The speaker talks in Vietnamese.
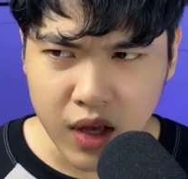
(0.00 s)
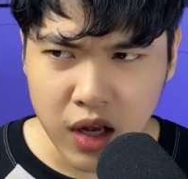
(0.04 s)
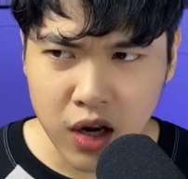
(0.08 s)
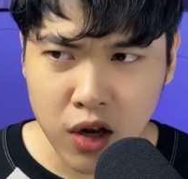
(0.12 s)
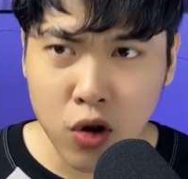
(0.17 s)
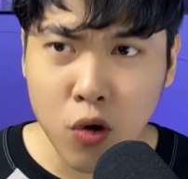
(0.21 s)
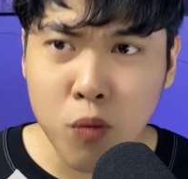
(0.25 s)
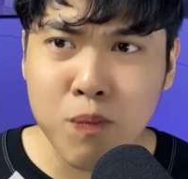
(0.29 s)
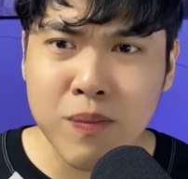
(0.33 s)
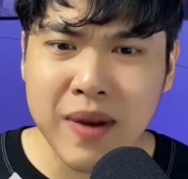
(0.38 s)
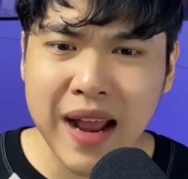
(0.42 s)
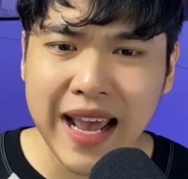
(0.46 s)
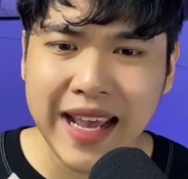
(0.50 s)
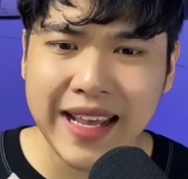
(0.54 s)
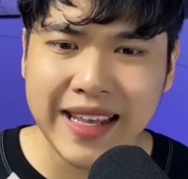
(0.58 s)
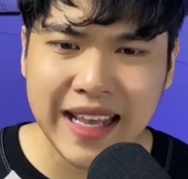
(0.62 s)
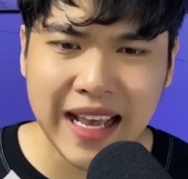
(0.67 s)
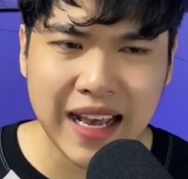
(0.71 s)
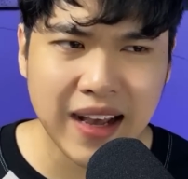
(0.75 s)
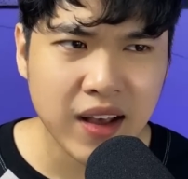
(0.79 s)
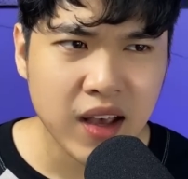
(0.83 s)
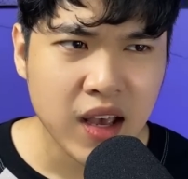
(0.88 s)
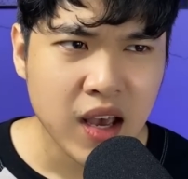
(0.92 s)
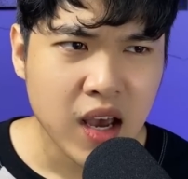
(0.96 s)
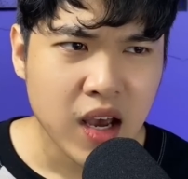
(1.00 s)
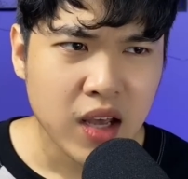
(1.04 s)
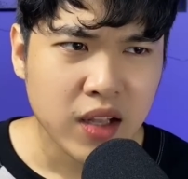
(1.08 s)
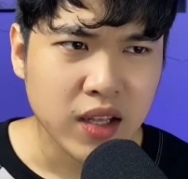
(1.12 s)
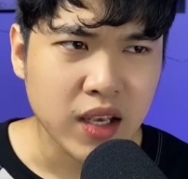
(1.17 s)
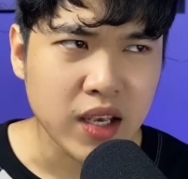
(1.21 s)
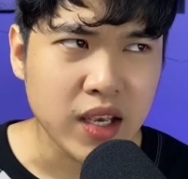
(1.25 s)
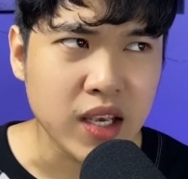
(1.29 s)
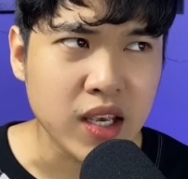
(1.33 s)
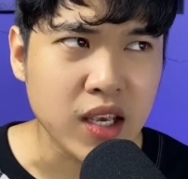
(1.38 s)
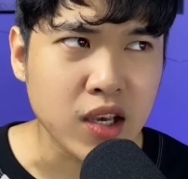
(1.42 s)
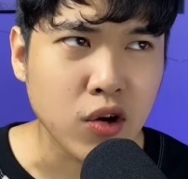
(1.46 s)
Lúc này nha,
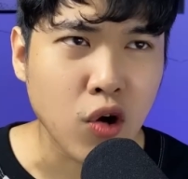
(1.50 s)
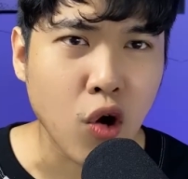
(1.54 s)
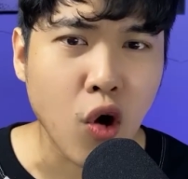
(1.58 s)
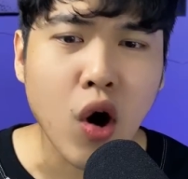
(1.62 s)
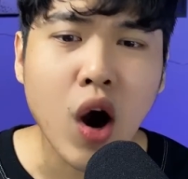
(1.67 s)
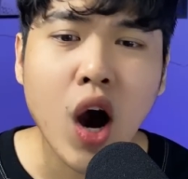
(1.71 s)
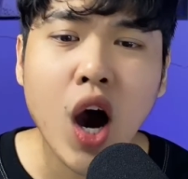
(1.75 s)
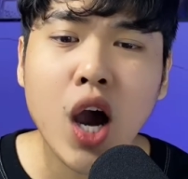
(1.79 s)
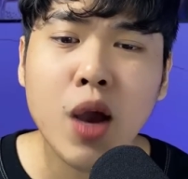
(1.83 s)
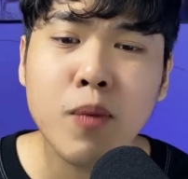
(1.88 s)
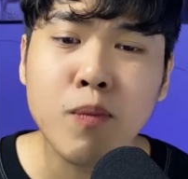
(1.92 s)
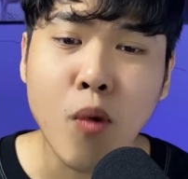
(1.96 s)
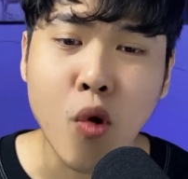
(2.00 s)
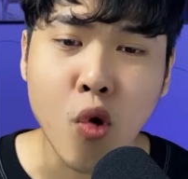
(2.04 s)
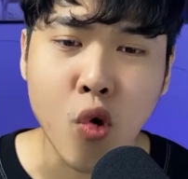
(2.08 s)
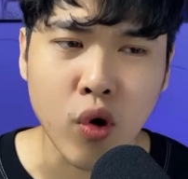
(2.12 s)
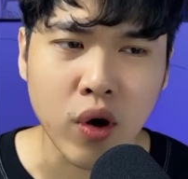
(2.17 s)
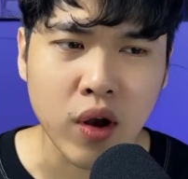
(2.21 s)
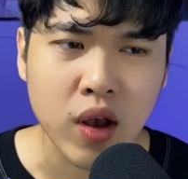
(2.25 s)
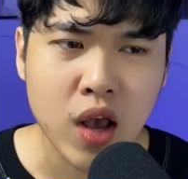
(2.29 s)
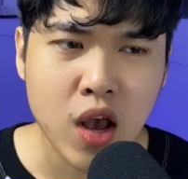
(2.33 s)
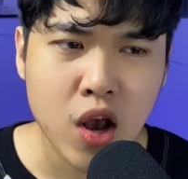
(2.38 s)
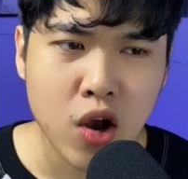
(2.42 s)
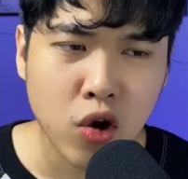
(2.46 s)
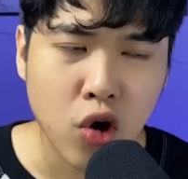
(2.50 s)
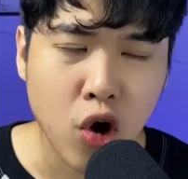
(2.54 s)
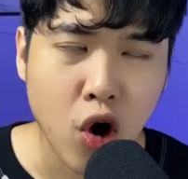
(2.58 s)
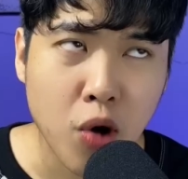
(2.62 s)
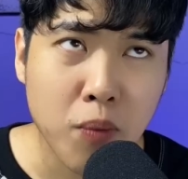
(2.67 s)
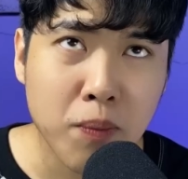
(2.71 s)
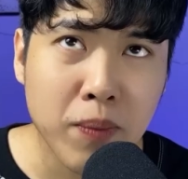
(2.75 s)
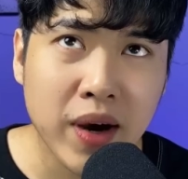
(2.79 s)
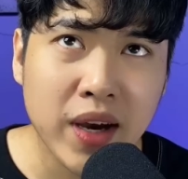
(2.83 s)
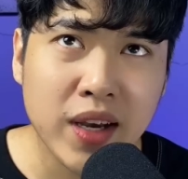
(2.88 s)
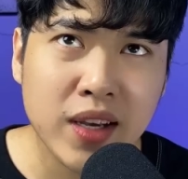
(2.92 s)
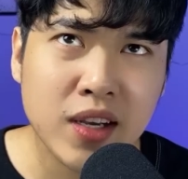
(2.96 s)
thì cổ hơi buồn, cổ
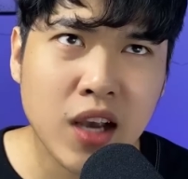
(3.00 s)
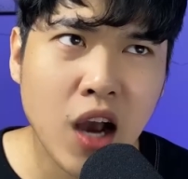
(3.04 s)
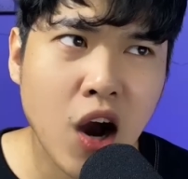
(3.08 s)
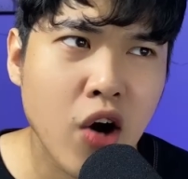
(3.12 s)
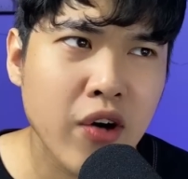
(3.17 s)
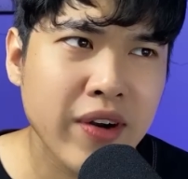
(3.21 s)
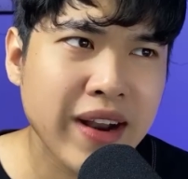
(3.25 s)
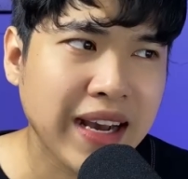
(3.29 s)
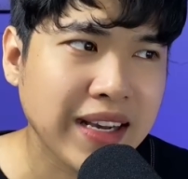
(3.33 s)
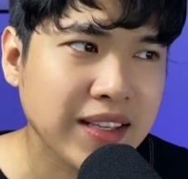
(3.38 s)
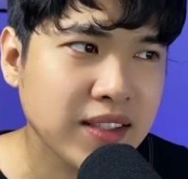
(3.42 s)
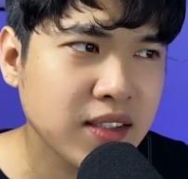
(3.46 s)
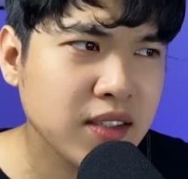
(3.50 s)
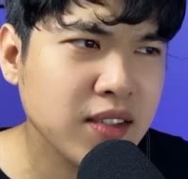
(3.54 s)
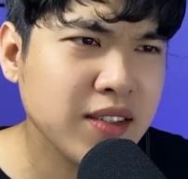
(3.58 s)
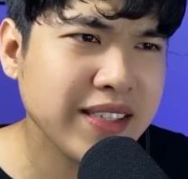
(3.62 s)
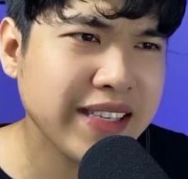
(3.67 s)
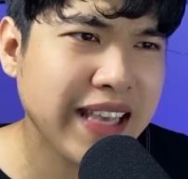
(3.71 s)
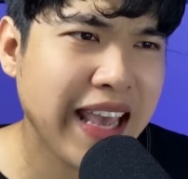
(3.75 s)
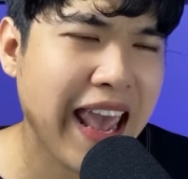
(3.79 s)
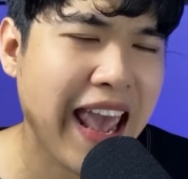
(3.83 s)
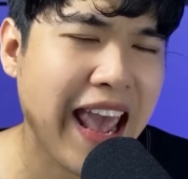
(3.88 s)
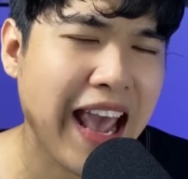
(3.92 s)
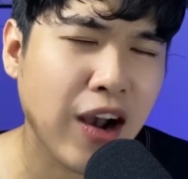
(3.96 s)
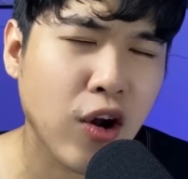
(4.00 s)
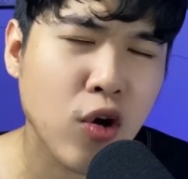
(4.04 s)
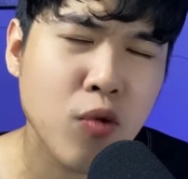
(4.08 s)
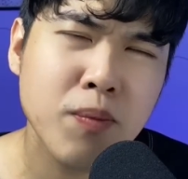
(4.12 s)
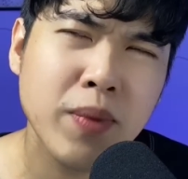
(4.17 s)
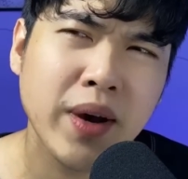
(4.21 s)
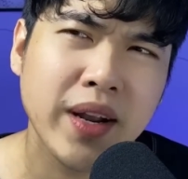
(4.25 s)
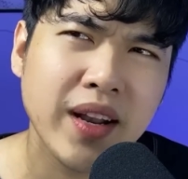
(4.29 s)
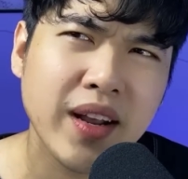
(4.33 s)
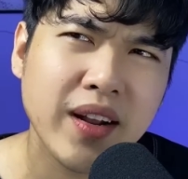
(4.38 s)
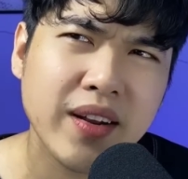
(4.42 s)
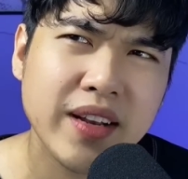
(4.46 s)
mới ngồi đằng trước nhà của
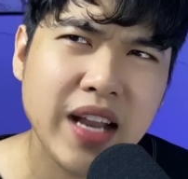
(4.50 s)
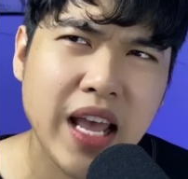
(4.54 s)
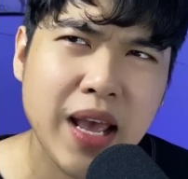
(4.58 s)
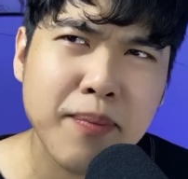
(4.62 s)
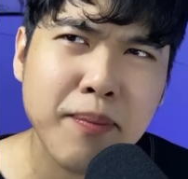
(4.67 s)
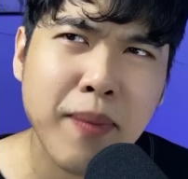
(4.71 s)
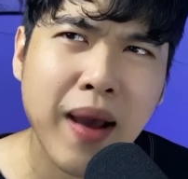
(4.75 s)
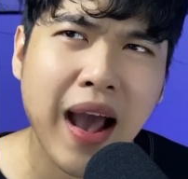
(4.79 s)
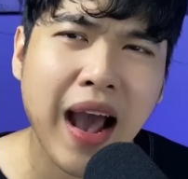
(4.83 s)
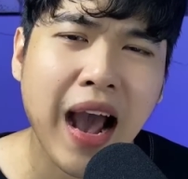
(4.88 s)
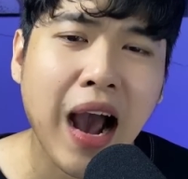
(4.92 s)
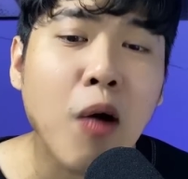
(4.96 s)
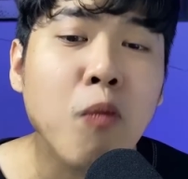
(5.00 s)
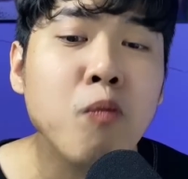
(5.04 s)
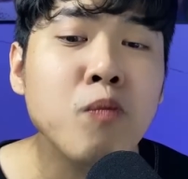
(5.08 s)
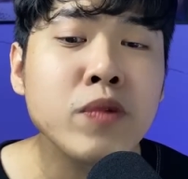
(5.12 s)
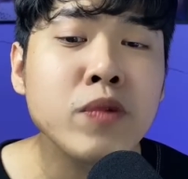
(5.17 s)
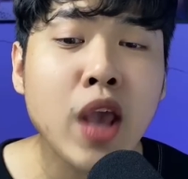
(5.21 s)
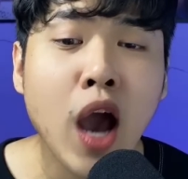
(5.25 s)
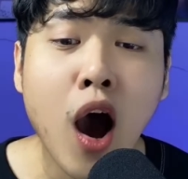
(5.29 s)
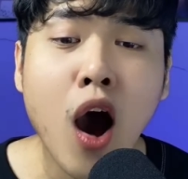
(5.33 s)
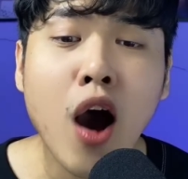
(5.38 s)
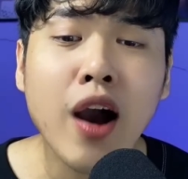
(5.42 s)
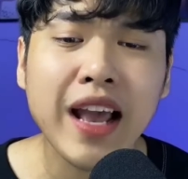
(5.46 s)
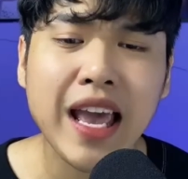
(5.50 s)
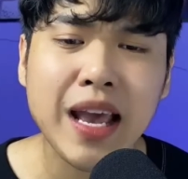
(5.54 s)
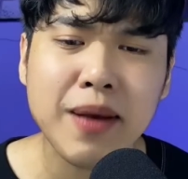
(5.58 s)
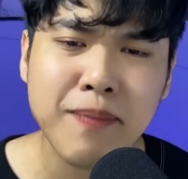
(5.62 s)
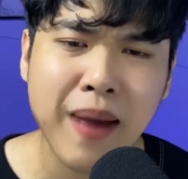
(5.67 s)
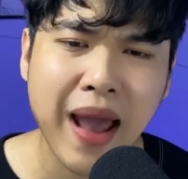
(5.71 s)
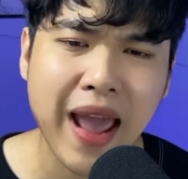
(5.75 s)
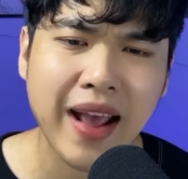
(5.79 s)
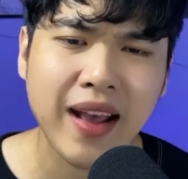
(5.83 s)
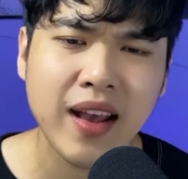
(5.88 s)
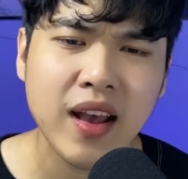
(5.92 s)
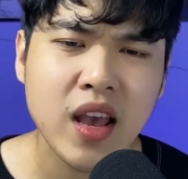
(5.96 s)
mình á, để mà hóng gió các
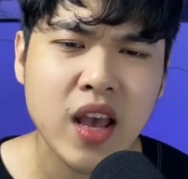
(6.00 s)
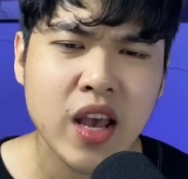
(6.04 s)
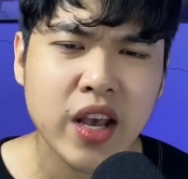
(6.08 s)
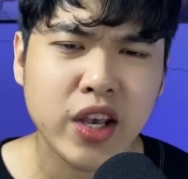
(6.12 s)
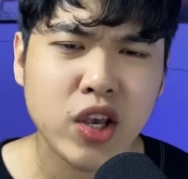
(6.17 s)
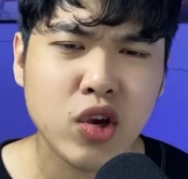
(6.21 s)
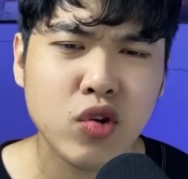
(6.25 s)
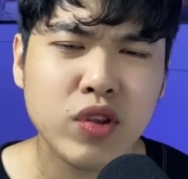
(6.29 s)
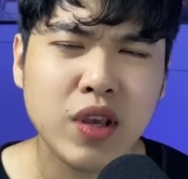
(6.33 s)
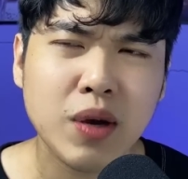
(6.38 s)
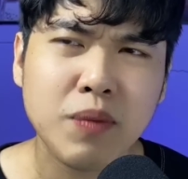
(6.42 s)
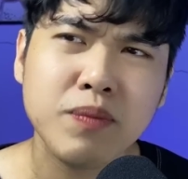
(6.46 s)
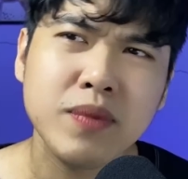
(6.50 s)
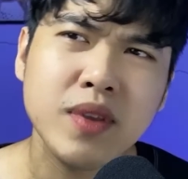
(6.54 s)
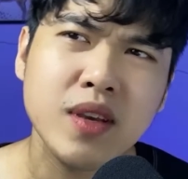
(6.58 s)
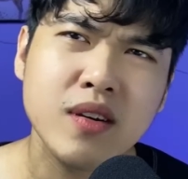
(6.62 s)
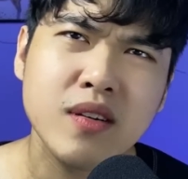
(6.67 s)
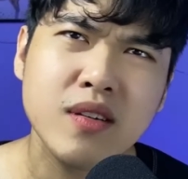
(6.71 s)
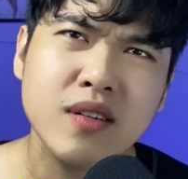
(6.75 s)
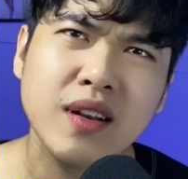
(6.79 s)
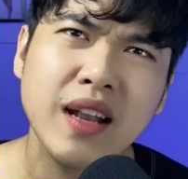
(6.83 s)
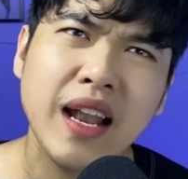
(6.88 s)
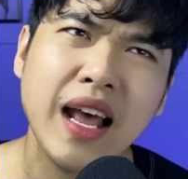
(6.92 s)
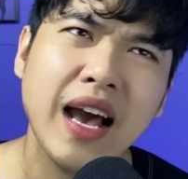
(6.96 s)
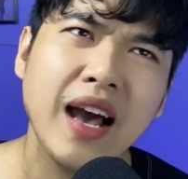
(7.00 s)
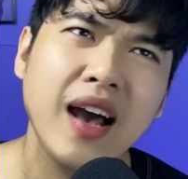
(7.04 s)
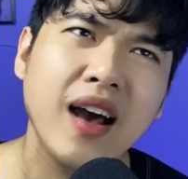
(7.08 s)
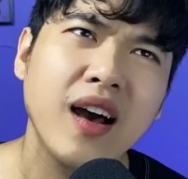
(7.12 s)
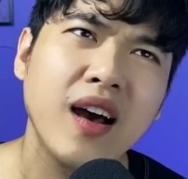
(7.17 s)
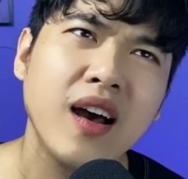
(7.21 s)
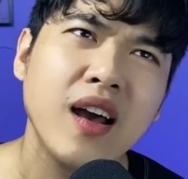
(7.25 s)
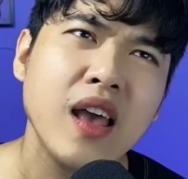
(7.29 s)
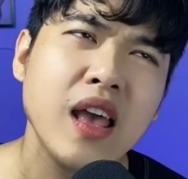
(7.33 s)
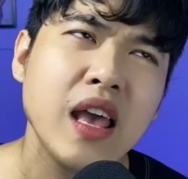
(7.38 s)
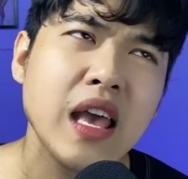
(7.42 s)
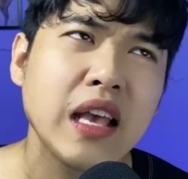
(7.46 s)
bạn, kiểu giống như là
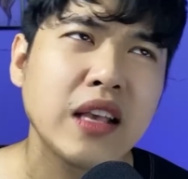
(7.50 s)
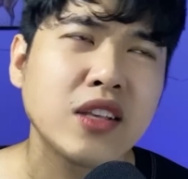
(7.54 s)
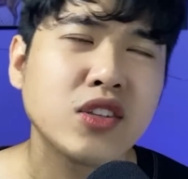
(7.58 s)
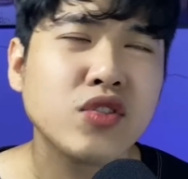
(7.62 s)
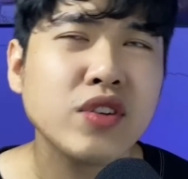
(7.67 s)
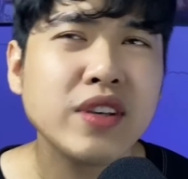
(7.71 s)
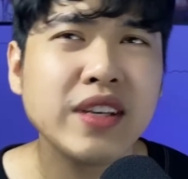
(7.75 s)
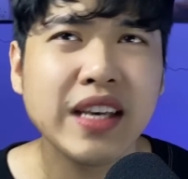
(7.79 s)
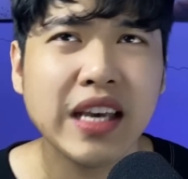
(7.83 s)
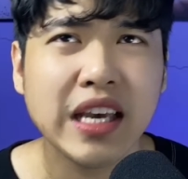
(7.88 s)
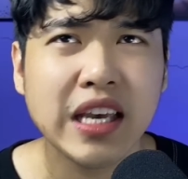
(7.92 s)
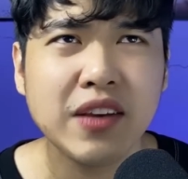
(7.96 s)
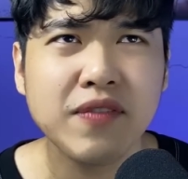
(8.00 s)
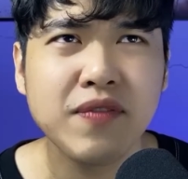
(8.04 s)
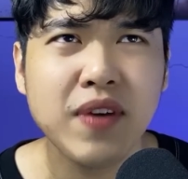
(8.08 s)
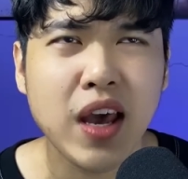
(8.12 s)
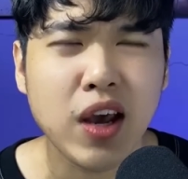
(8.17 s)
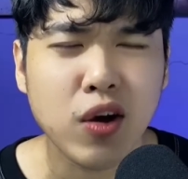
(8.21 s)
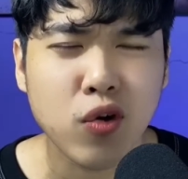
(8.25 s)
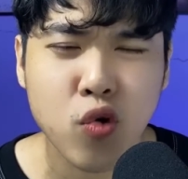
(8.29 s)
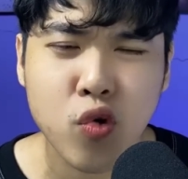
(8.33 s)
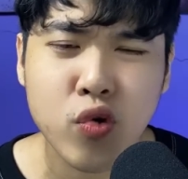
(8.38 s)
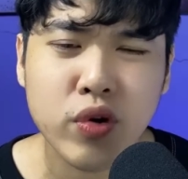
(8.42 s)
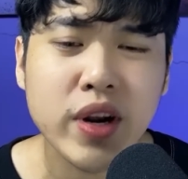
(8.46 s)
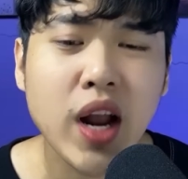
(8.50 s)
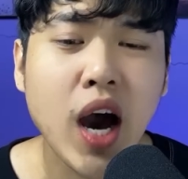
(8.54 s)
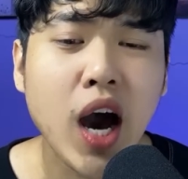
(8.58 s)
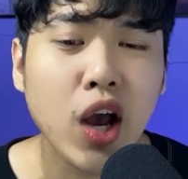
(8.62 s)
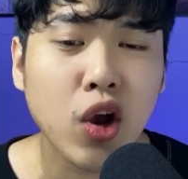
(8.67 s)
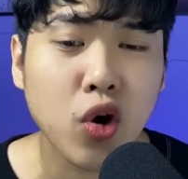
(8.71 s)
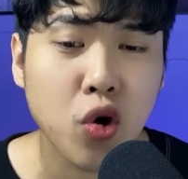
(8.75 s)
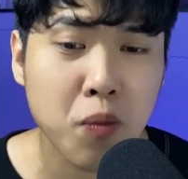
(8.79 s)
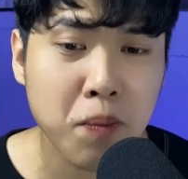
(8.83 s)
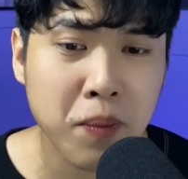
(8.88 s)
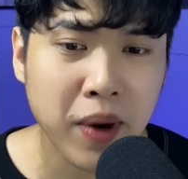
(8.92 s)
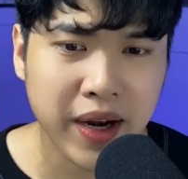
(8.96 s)
suy nghĩ về cuộc đời
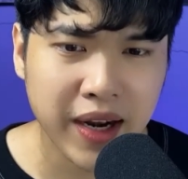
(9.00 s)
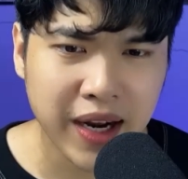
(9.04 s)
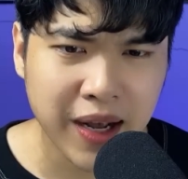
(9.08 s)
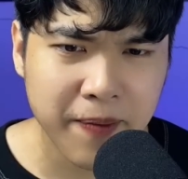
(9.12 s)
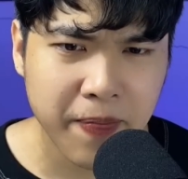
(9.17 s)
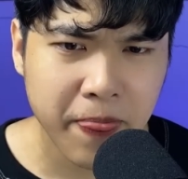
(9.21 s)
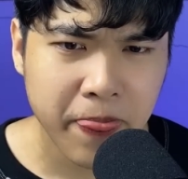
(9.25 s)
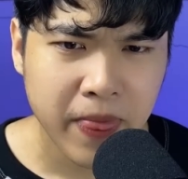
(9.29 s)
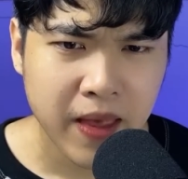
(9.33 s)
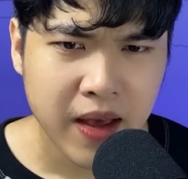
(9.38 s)
của mình á.